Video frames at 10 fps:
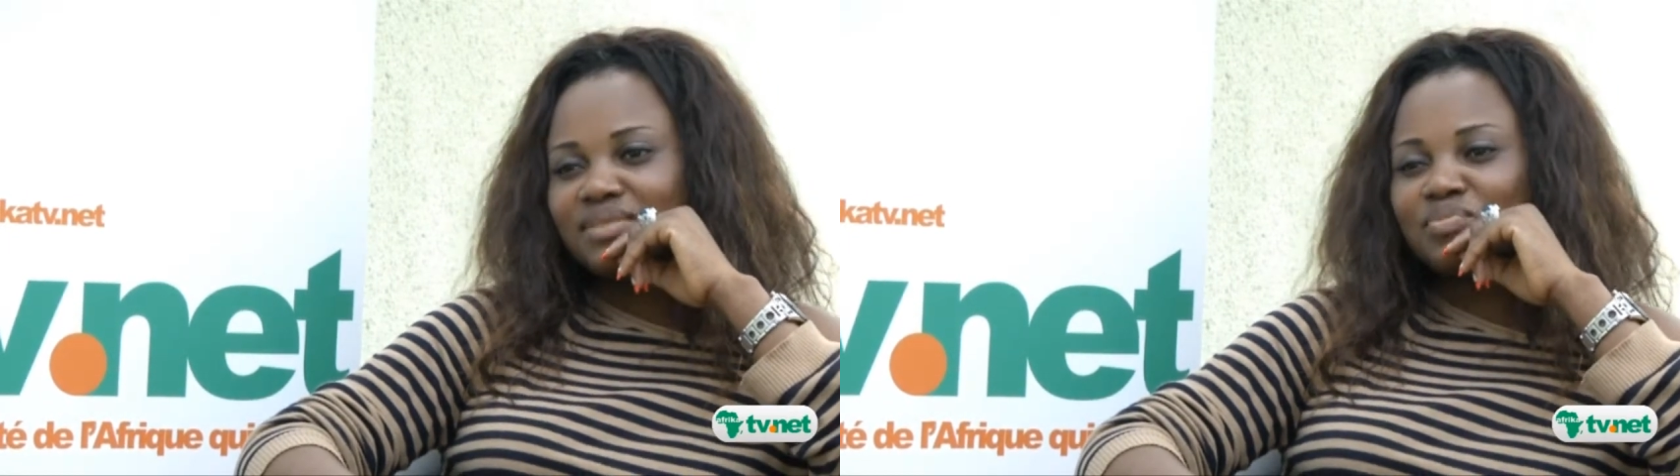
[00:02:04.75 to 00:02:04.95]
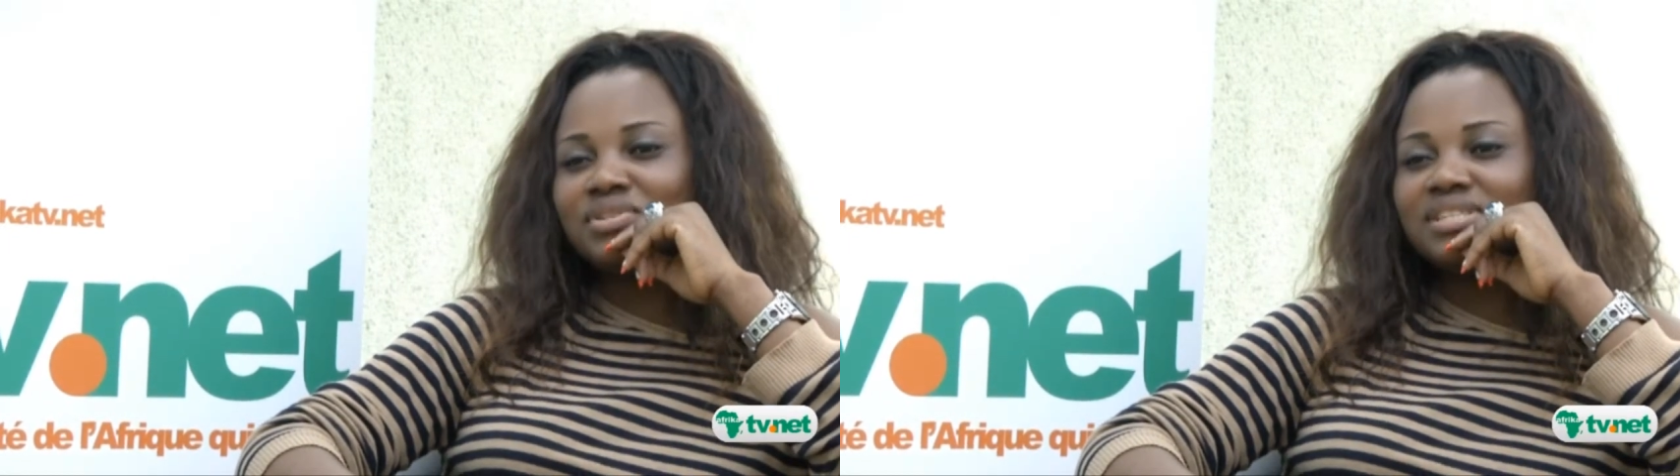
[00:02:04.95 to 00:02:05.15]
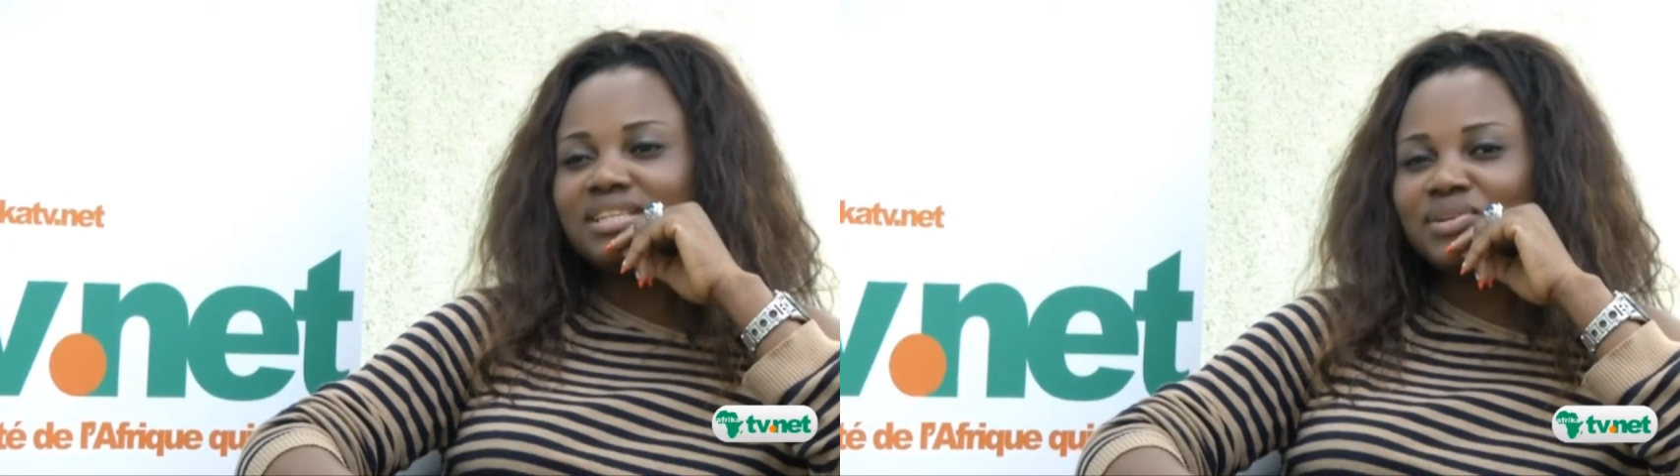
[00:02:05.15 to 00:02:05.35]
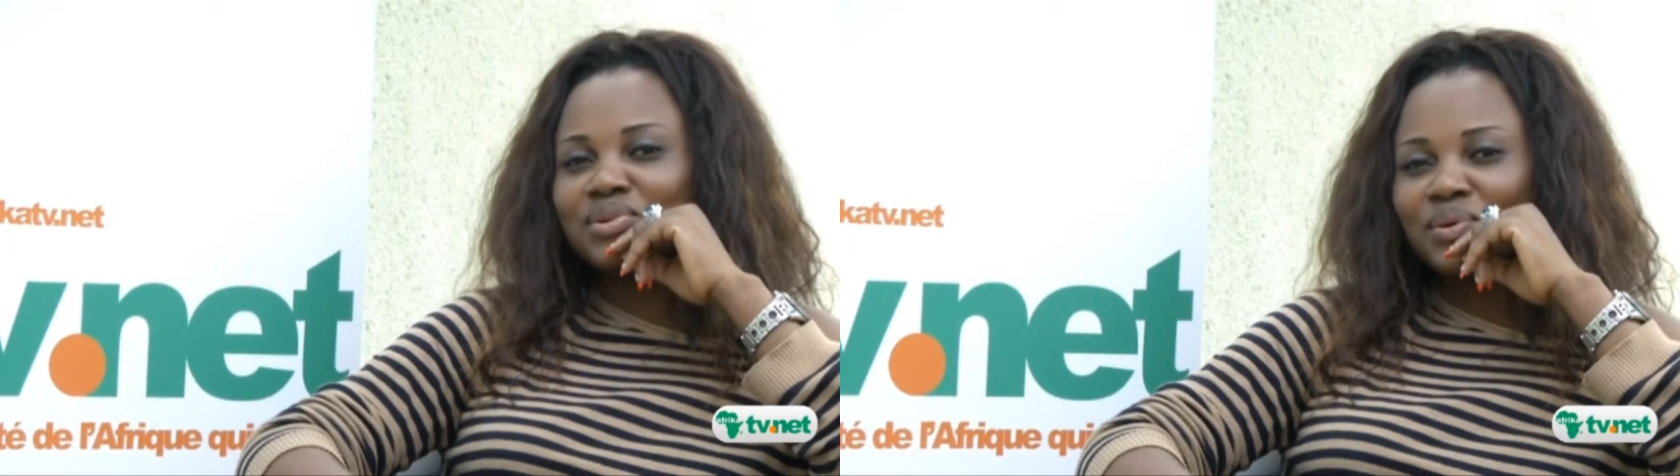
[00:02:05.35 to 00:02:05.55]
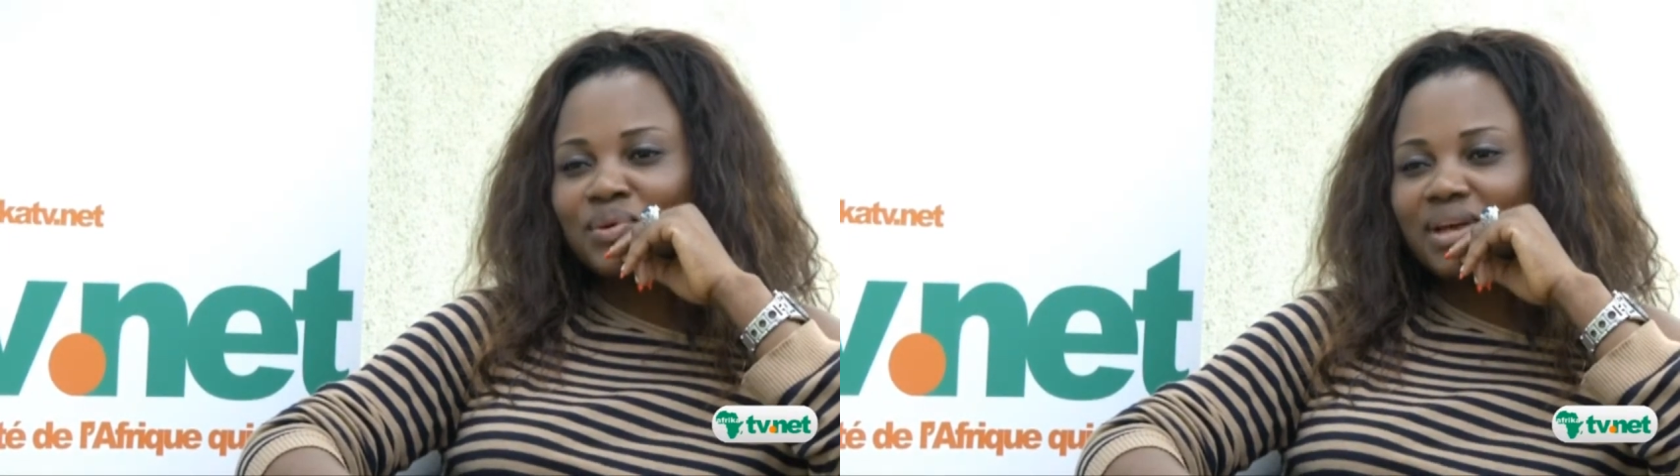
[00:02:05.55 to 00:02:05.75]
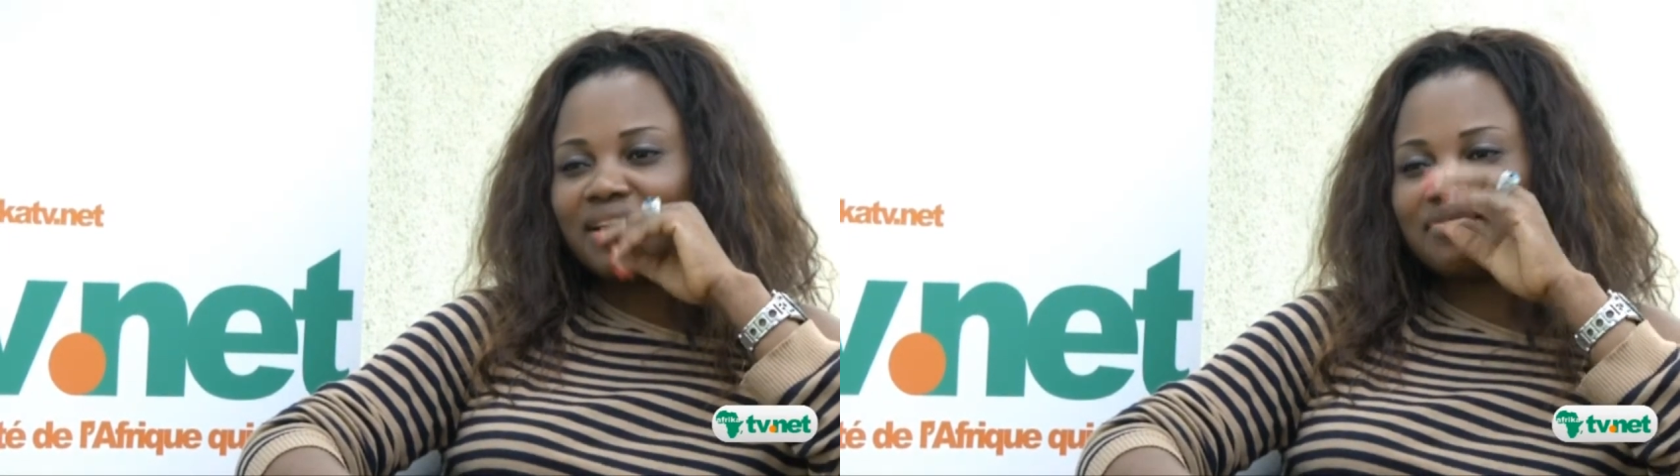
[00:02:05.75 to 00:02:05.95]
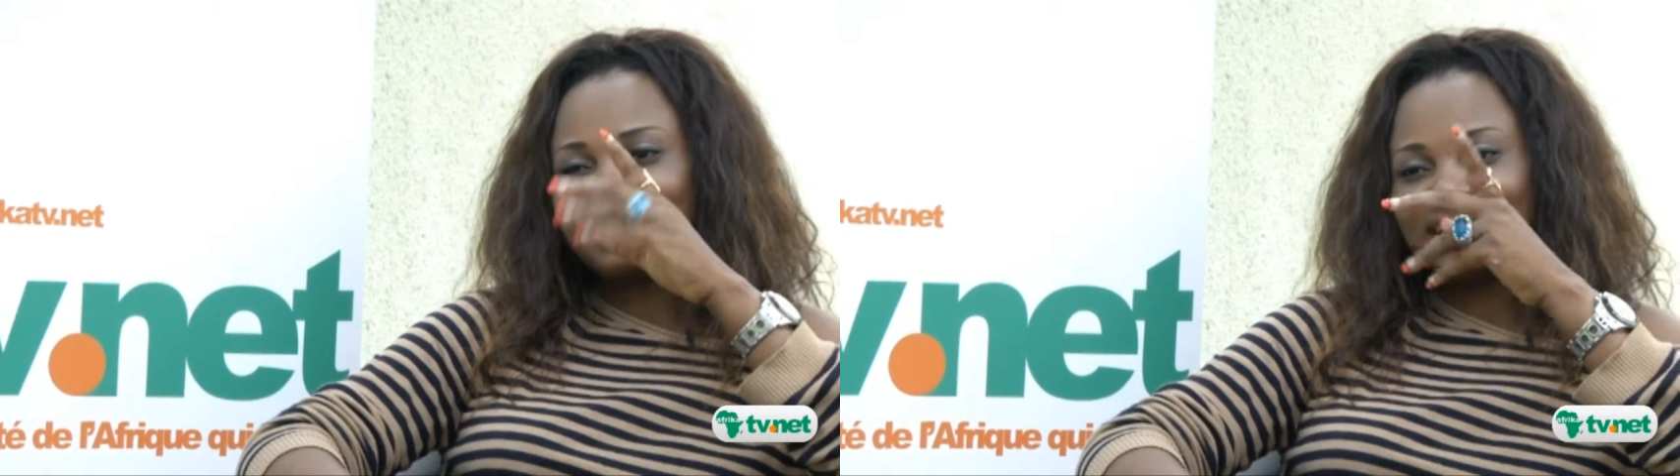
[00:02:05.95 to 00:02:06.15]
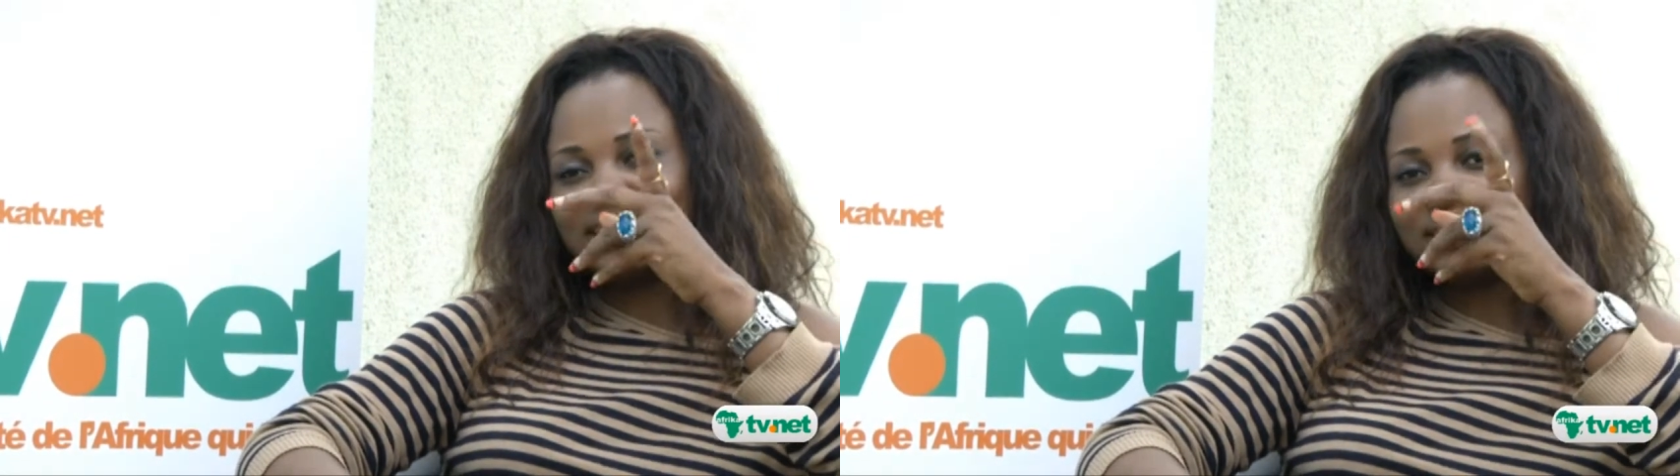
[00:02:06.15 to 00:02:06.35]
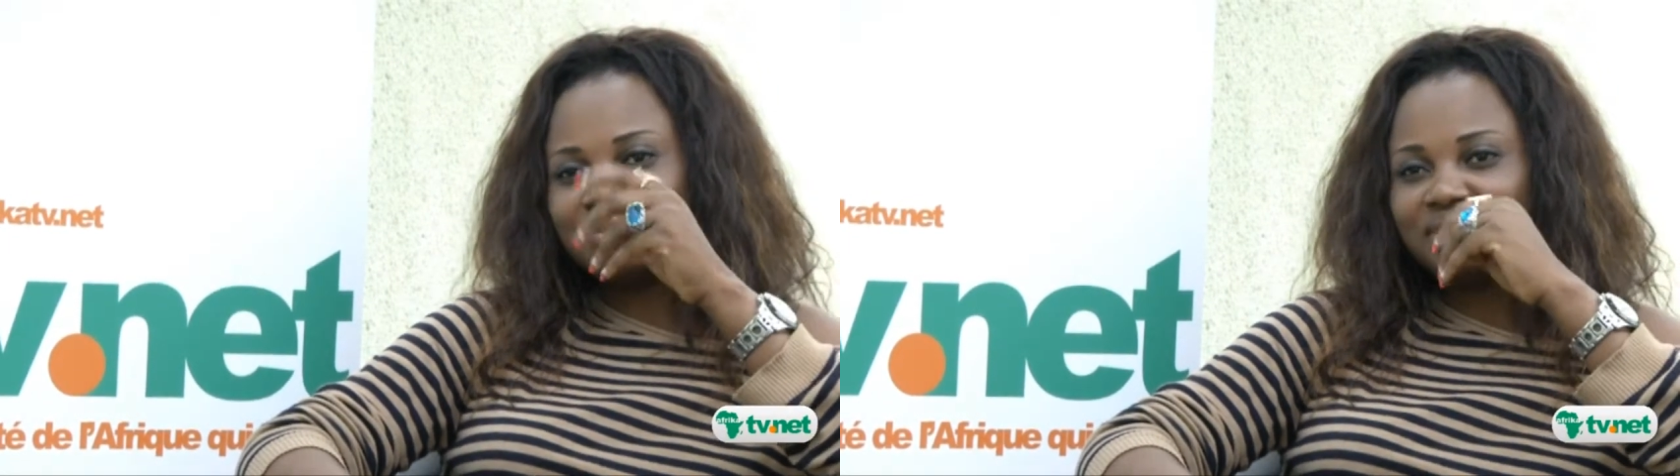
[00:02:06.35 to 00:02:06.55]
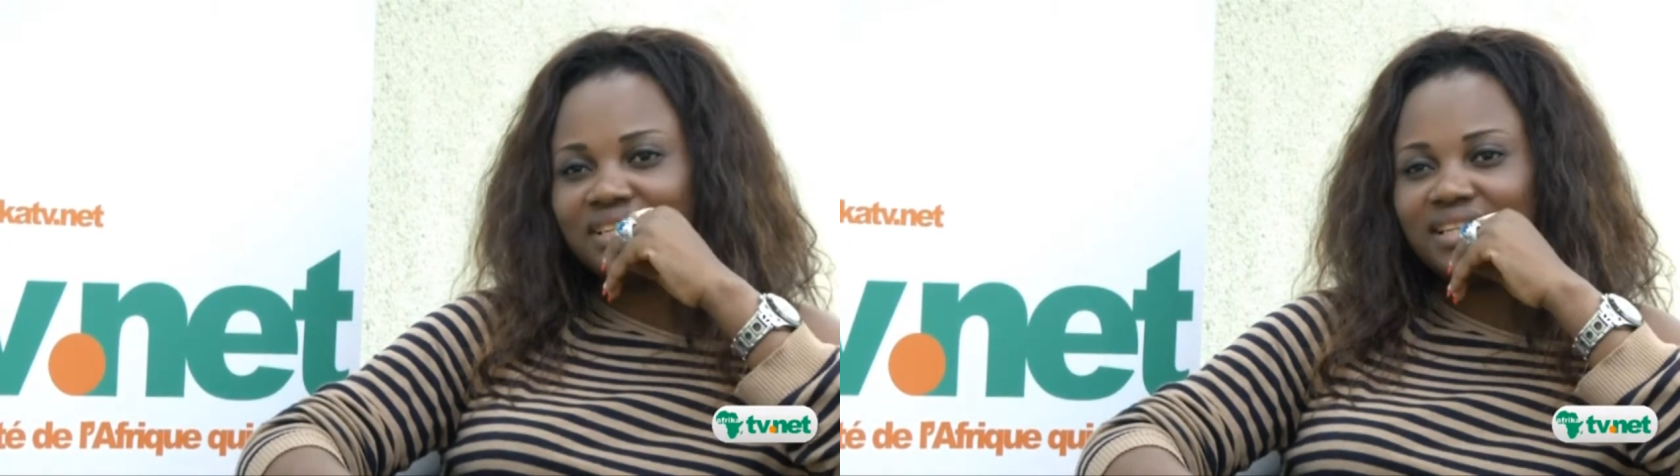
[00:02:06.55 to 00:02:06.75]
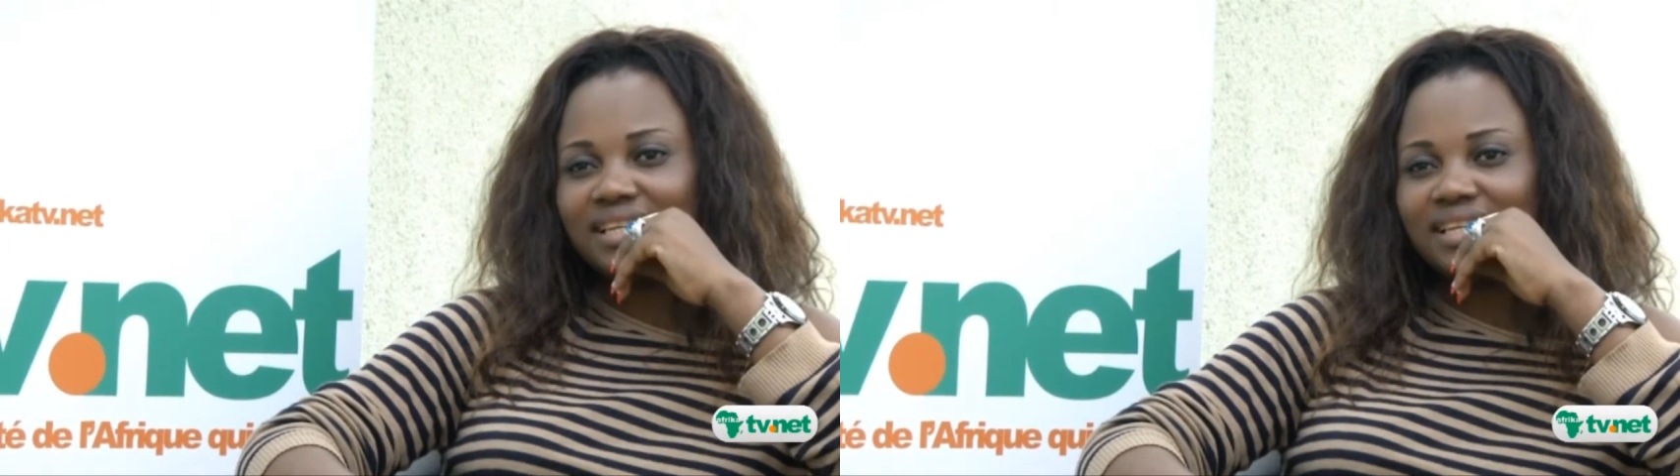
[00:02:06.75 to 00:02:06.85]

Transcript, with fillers: pour dire que africa tv